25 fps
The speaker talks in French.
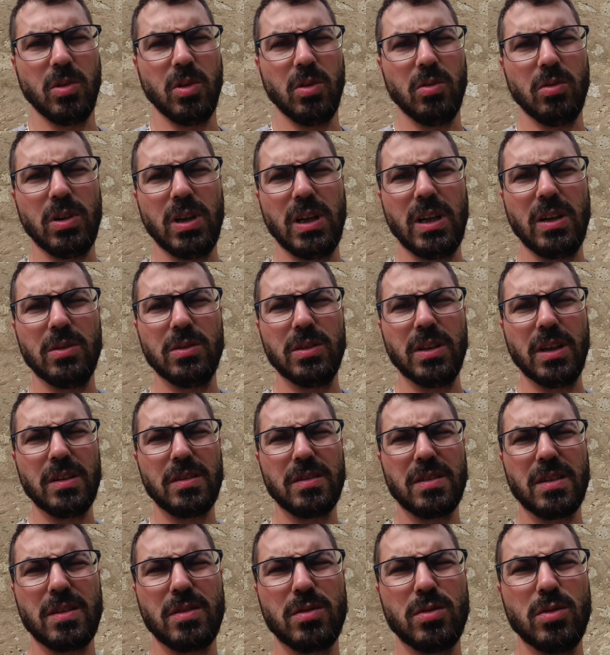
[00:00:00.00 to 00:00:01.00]
Bon voilà, on
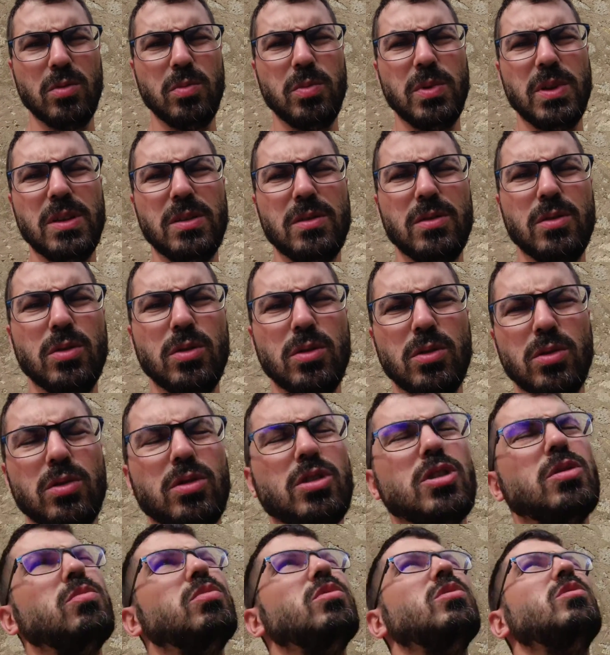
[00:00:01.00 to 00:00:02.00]
a Saint-Sulpice
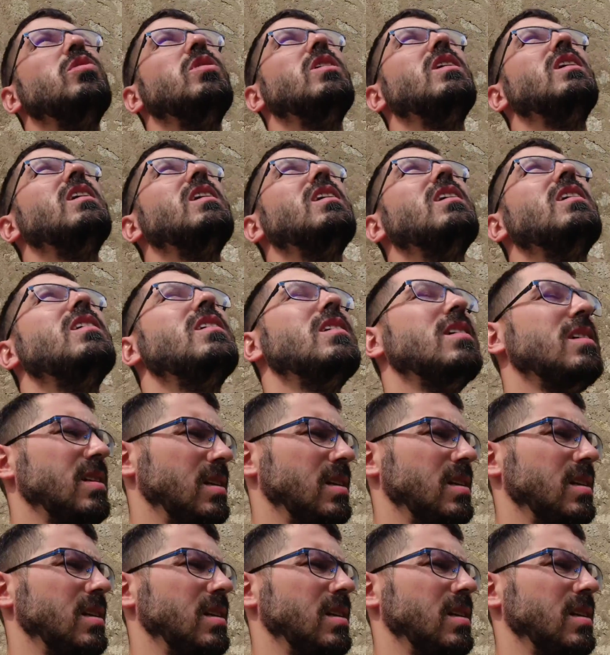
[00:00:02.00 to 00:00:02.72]
de je sais plus quoi là.